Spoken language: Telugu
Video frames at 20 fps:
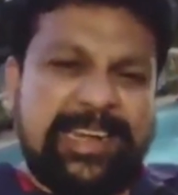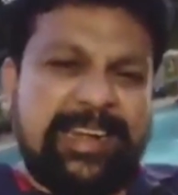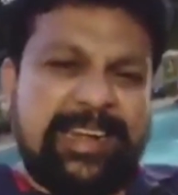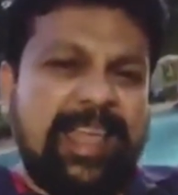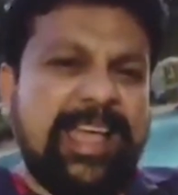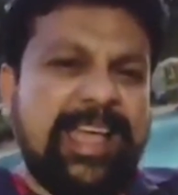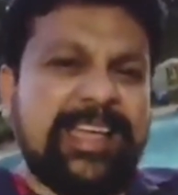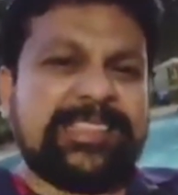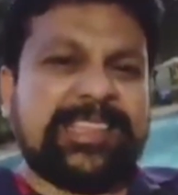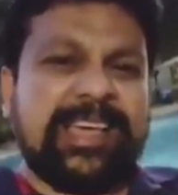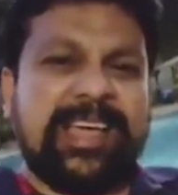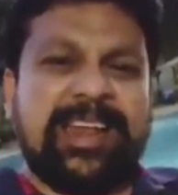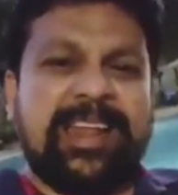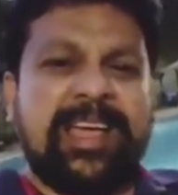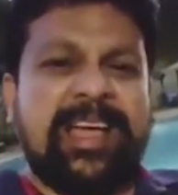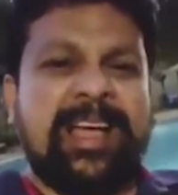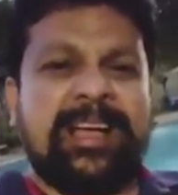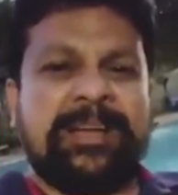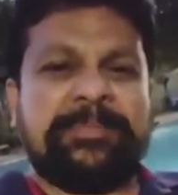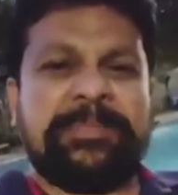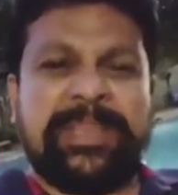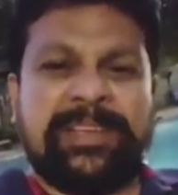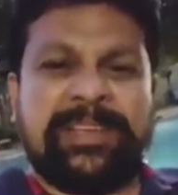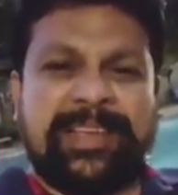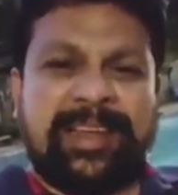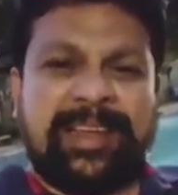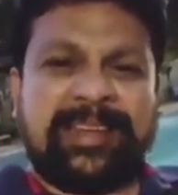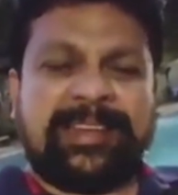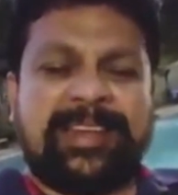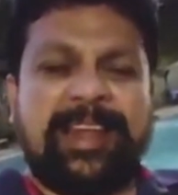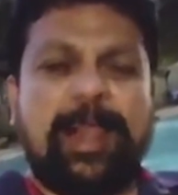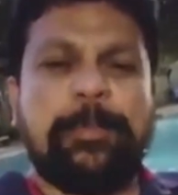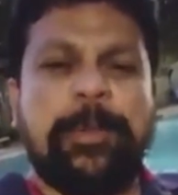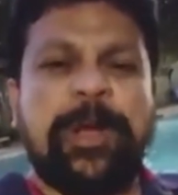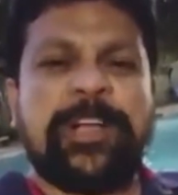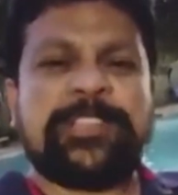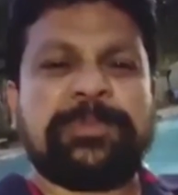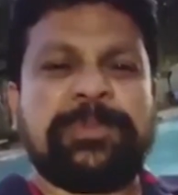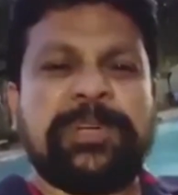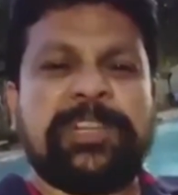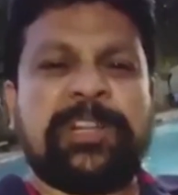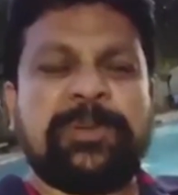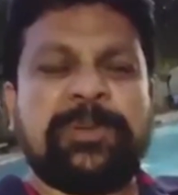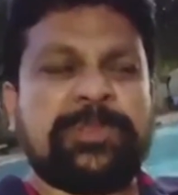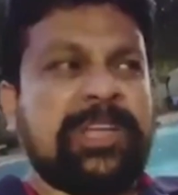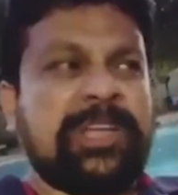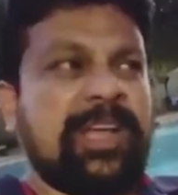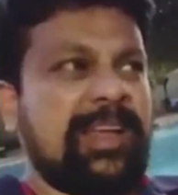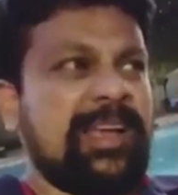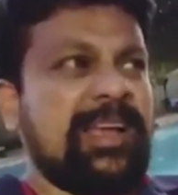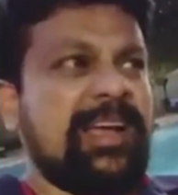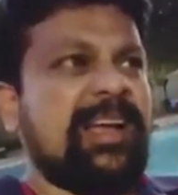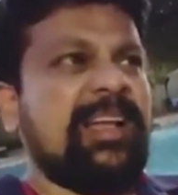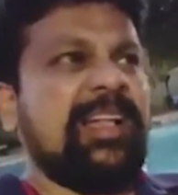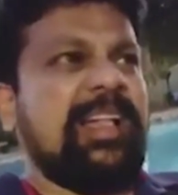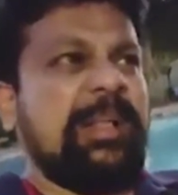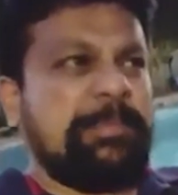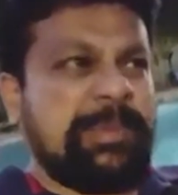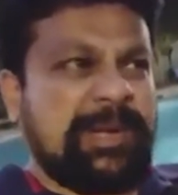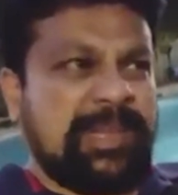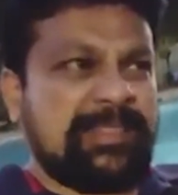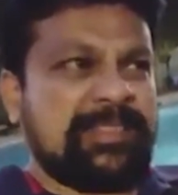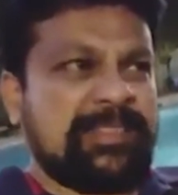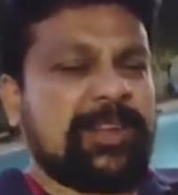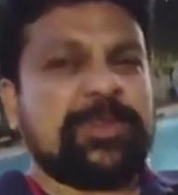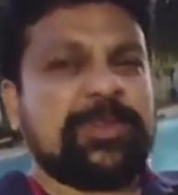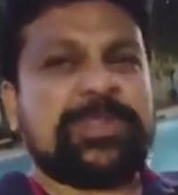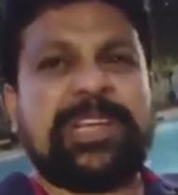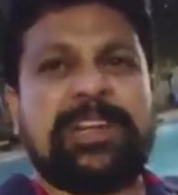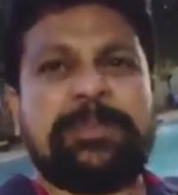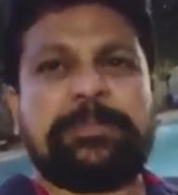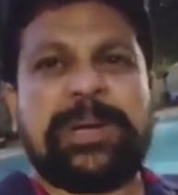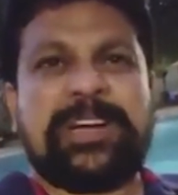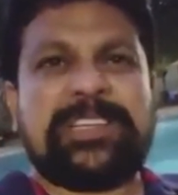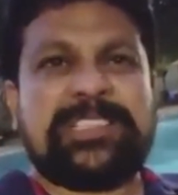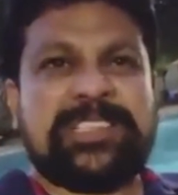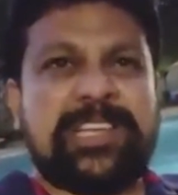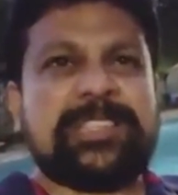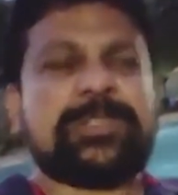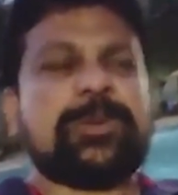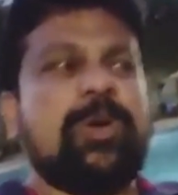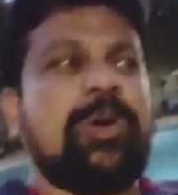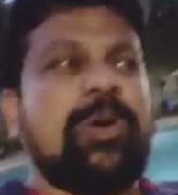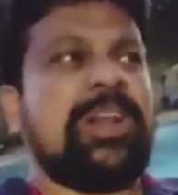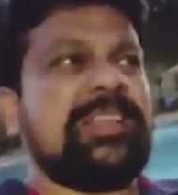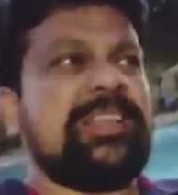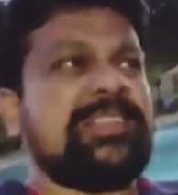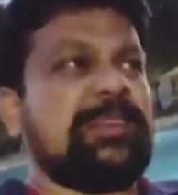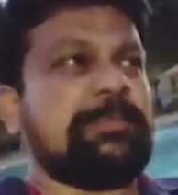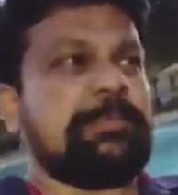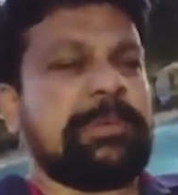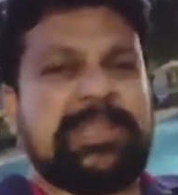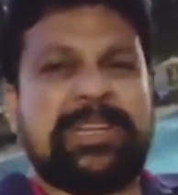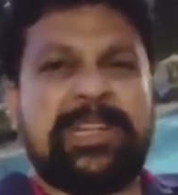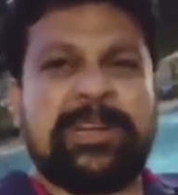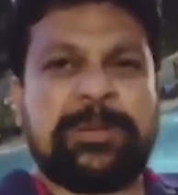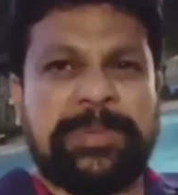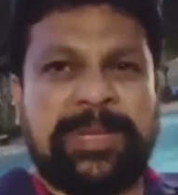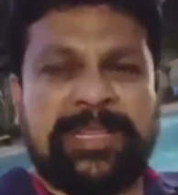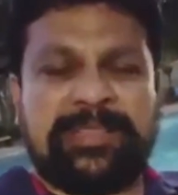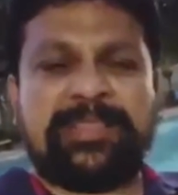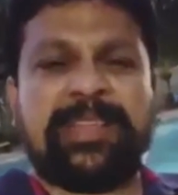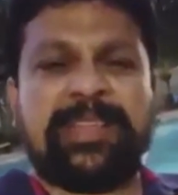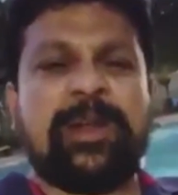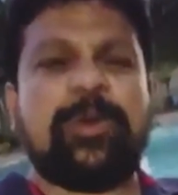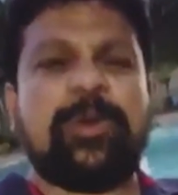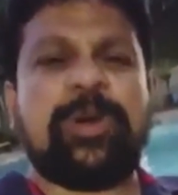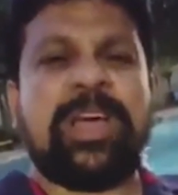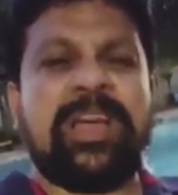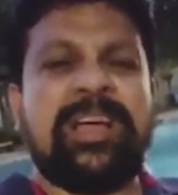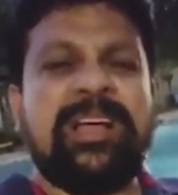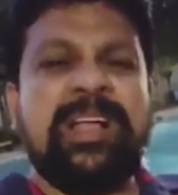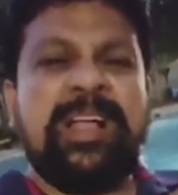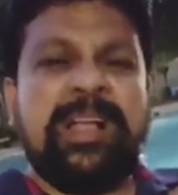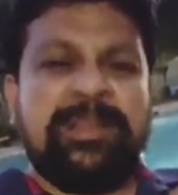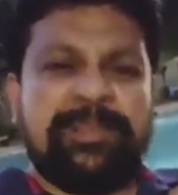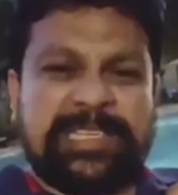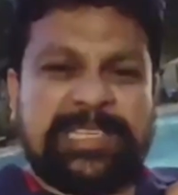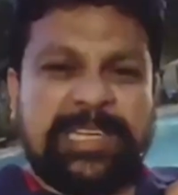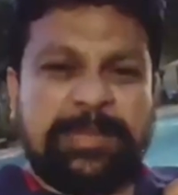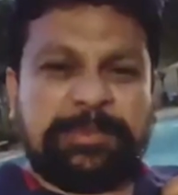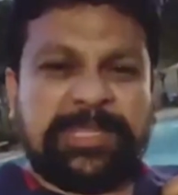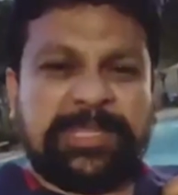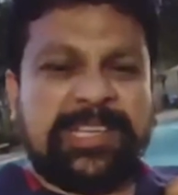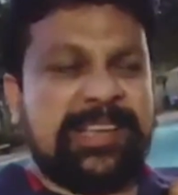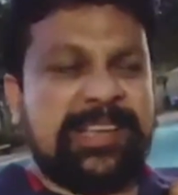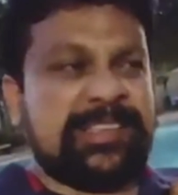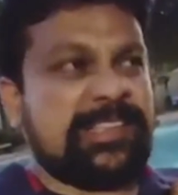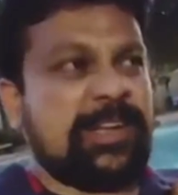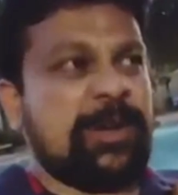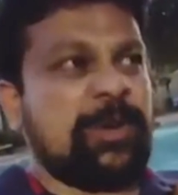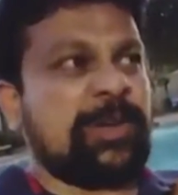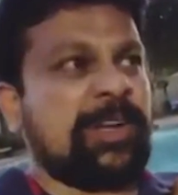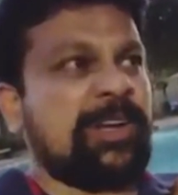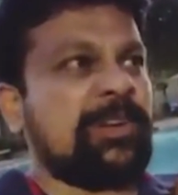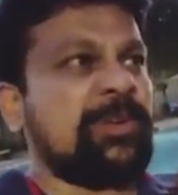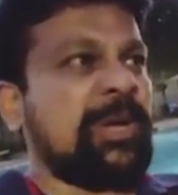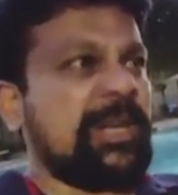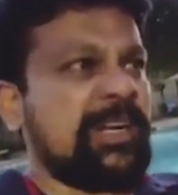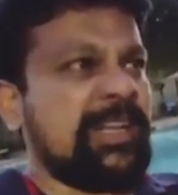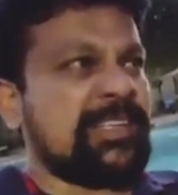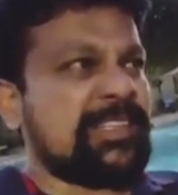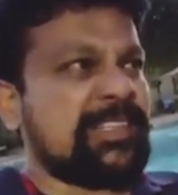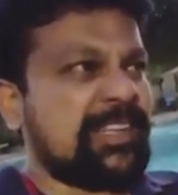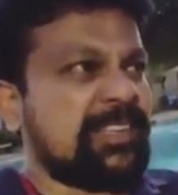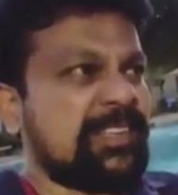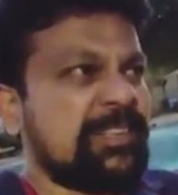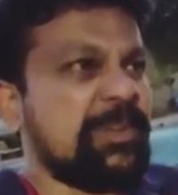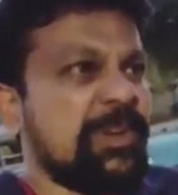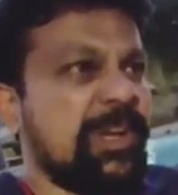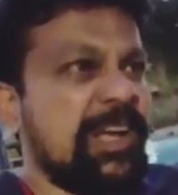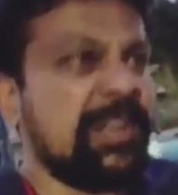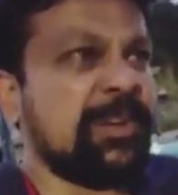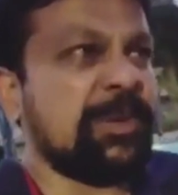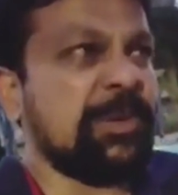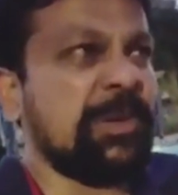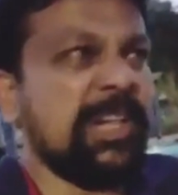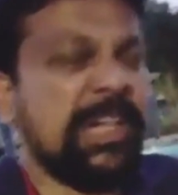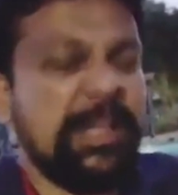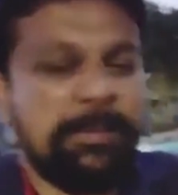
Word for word: ఎలా అయితే అలా మీకు ఎట్లా పాసిబిలిటీ ఉందో అలాగా మనందరం సెలబ్రేట్ చేసుకోవాలని చెప్పి నేను మీ అందరూ కూడా విజ్ఞప్తి చేస్తా ఉన్నాను అన్నయ్య చిరంజీవి గారు